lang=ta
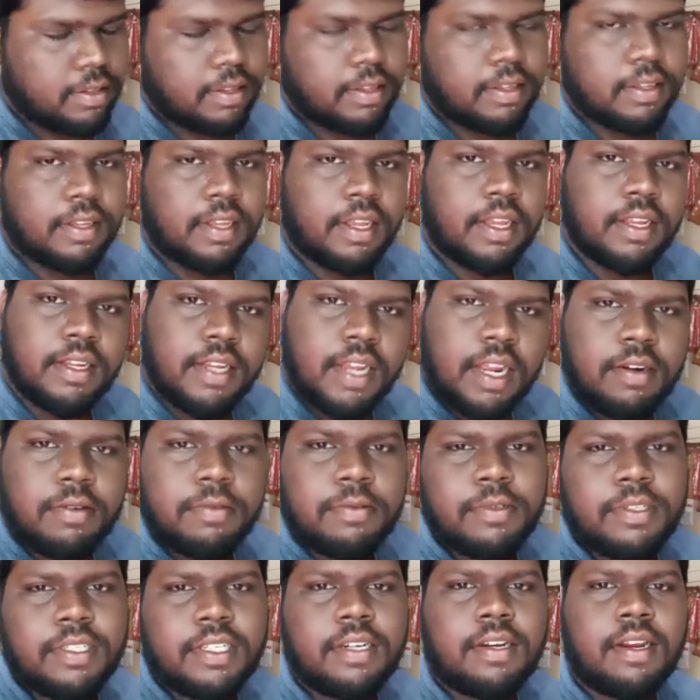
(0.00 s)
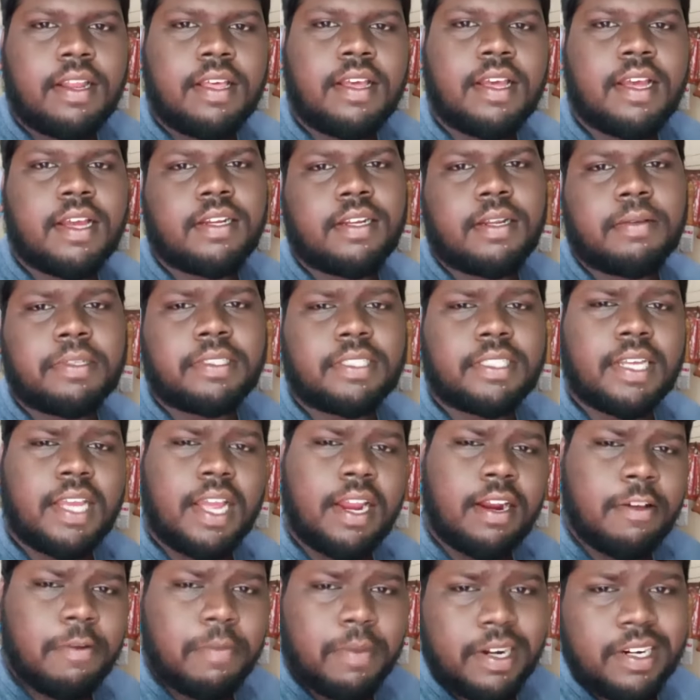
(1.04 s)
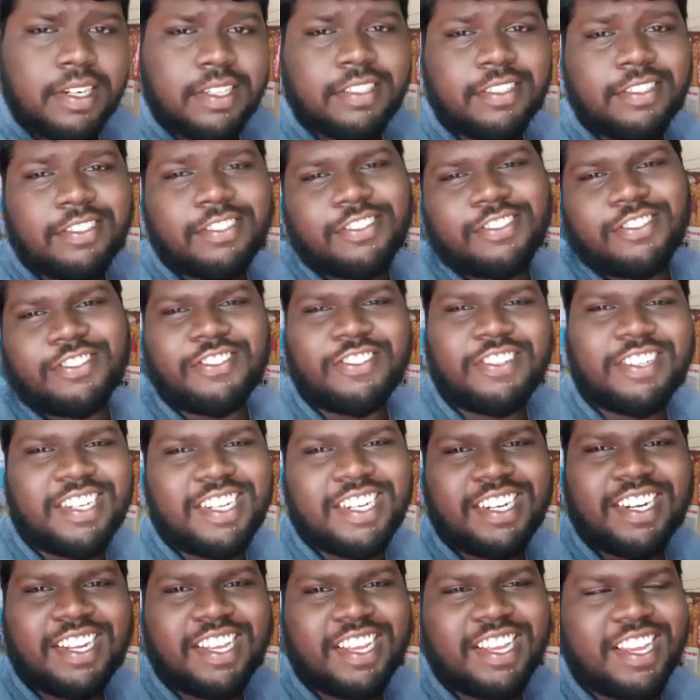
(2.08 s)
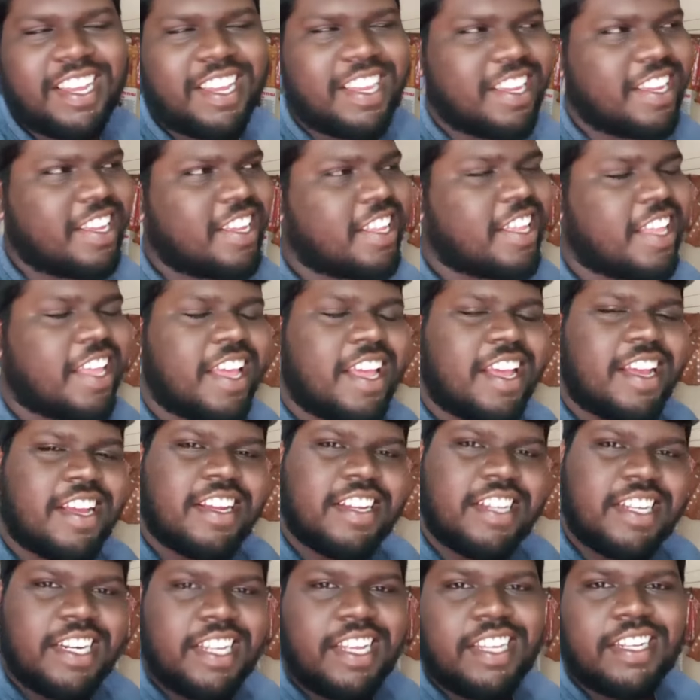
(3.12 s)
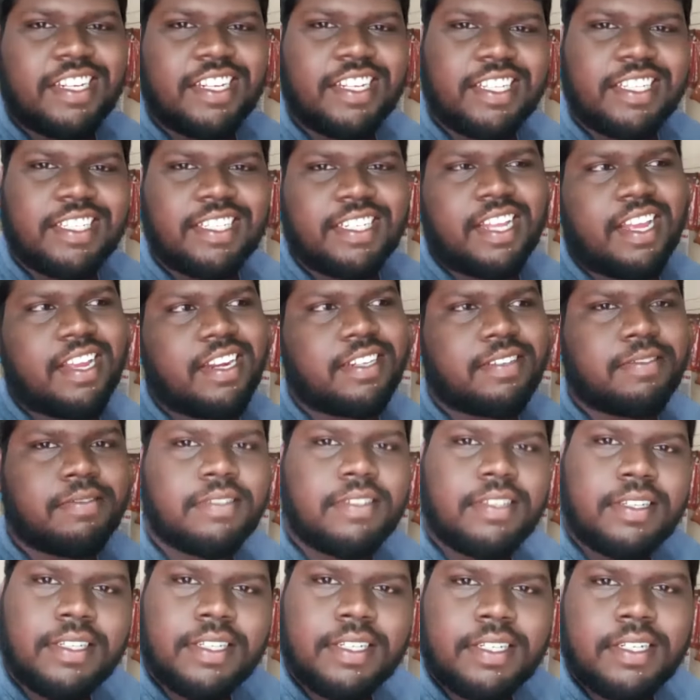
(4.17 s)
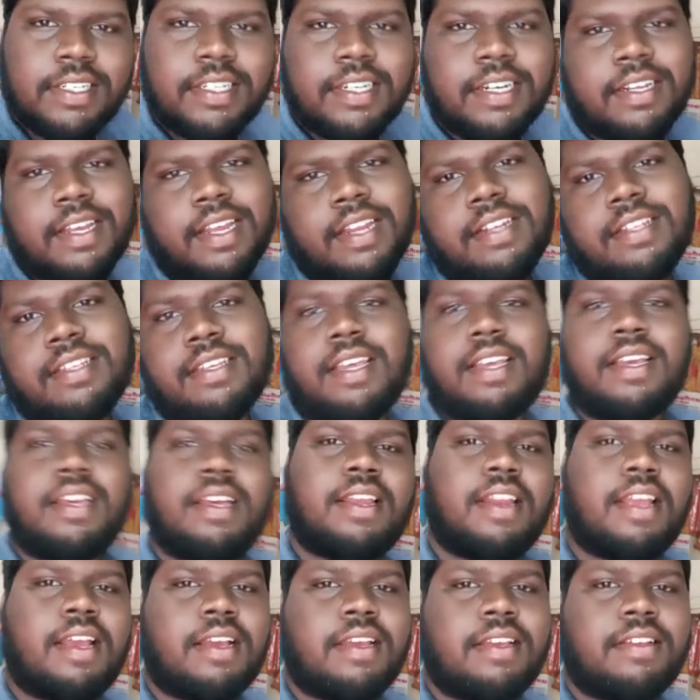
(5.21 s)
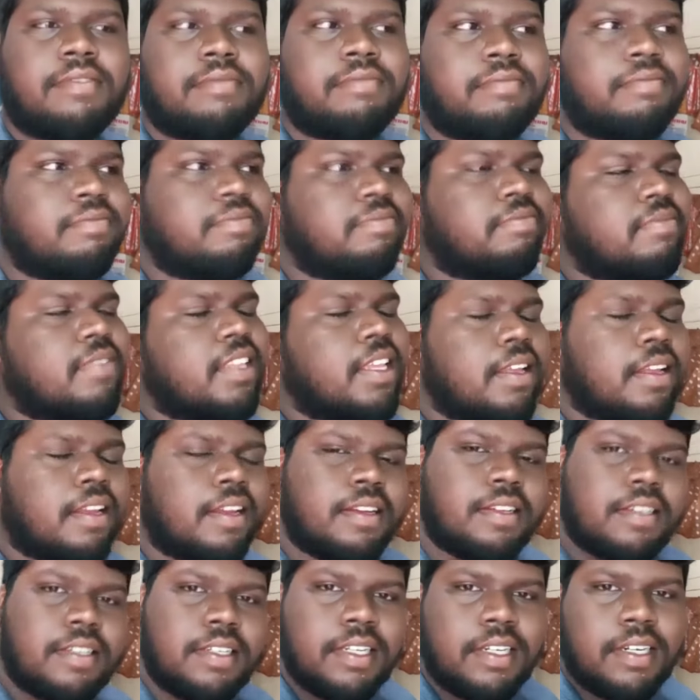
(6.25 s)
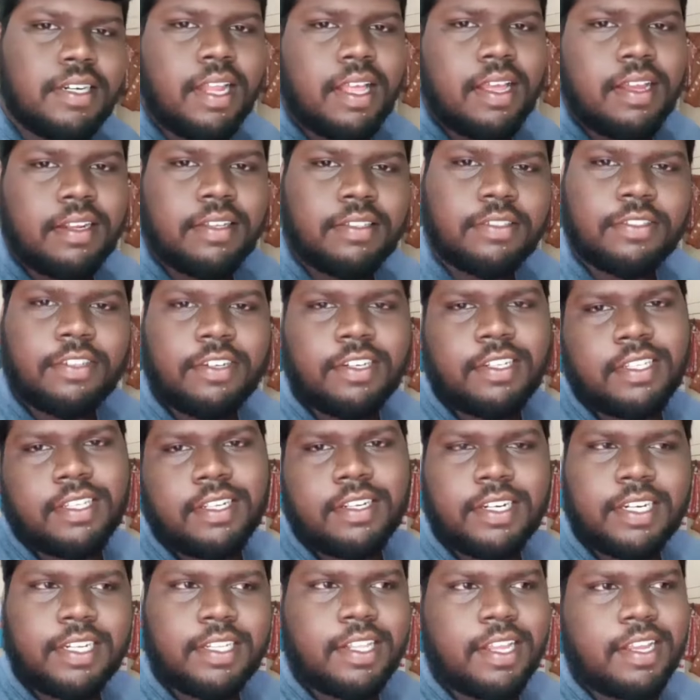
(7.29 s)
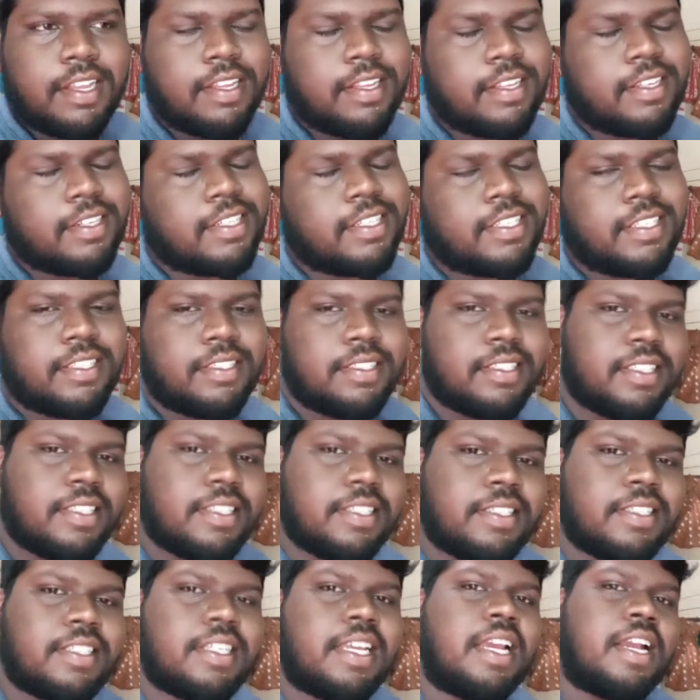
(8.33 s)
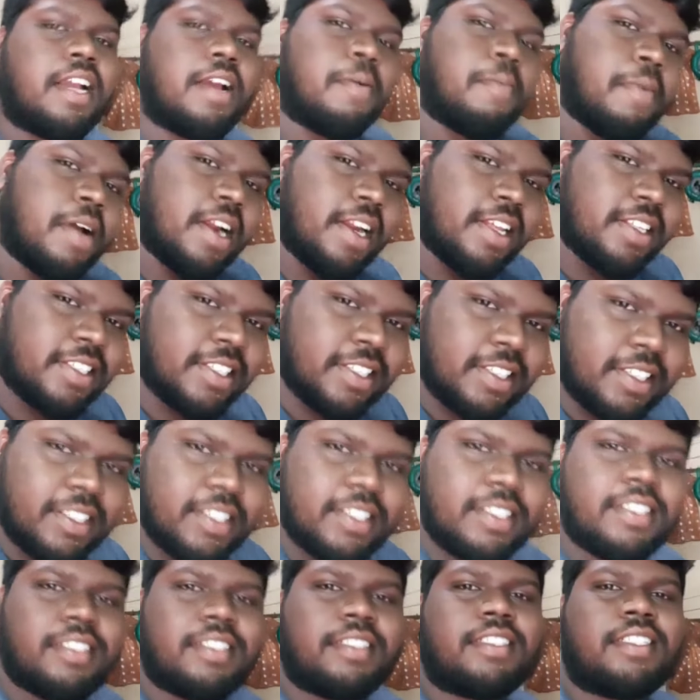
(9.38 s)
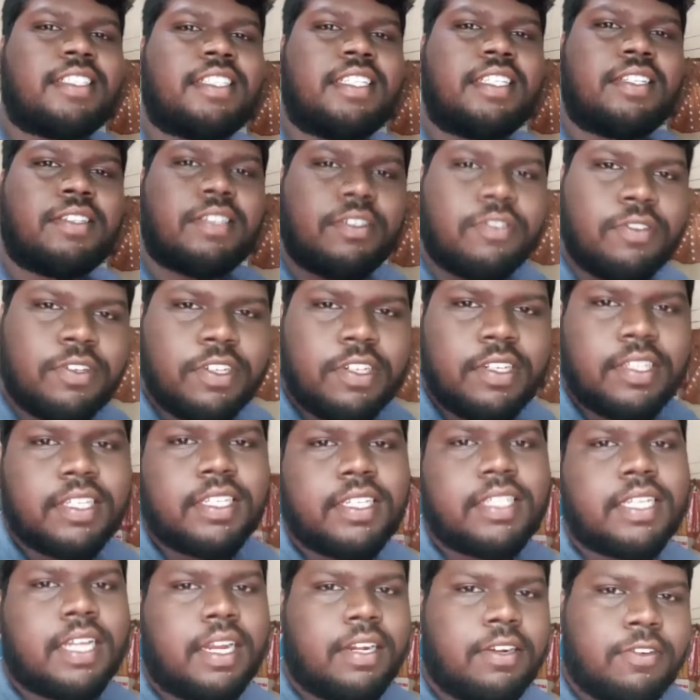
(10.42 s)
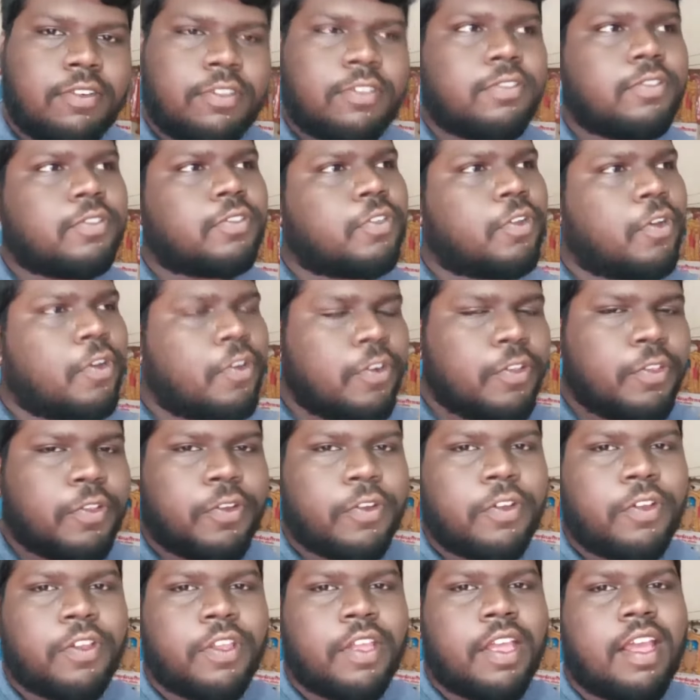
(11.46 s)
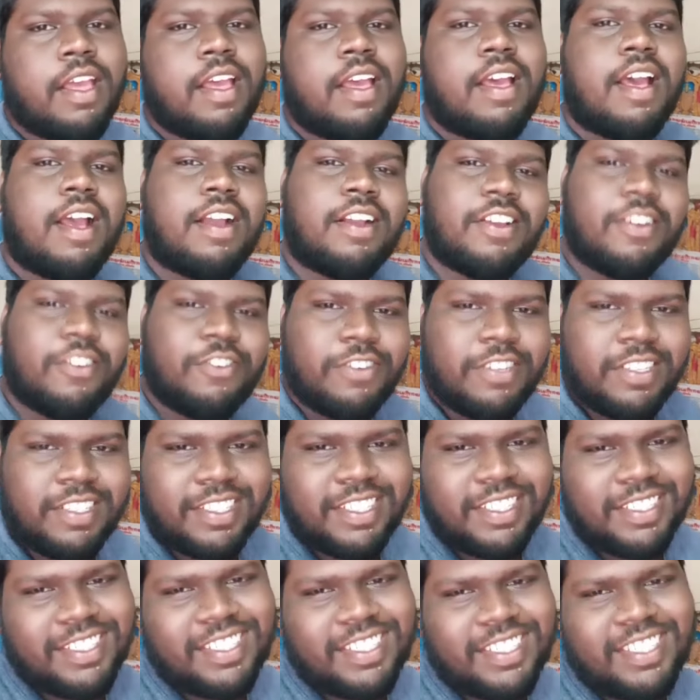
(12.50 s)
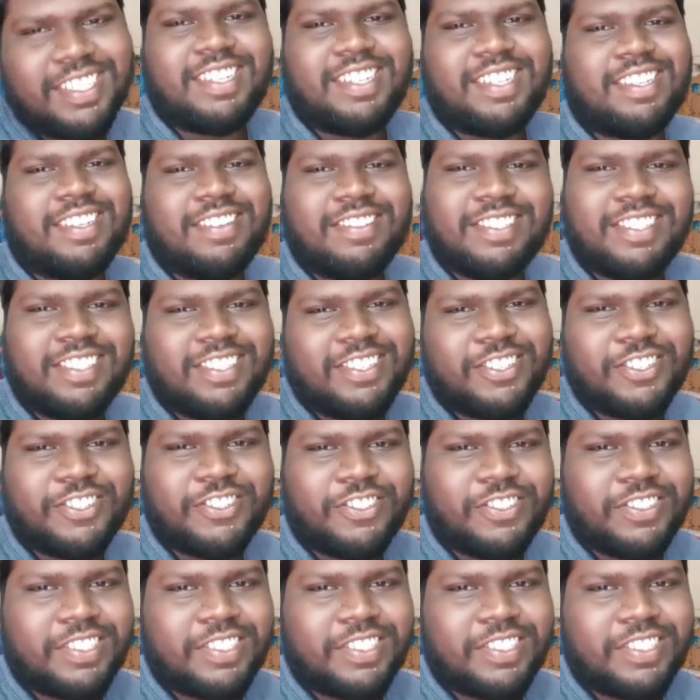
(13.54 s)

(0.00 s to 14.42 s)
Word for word: நாங்கள் அழுகுறப்பெல்லாம் ஆம்பளை பசங்க அழுவ மாட்டாங்கன்னு சொல்கிறாங்க அழுவுறியே நீ பையனாடா உனக்கு தைரியம் இருக்கான்னு கேட்குறாங்க அவங்களுக்கு நாங்கள் சொல்கிறது ஒன்று தான் எங்களுக்கு எங்கள் மனசுக்கு எங்கே உக்காந்து அழுகணும்னு தோணுதோ அங்கே கூட சிரிச்சிட்டு வந்துடுறோம் தைரியம்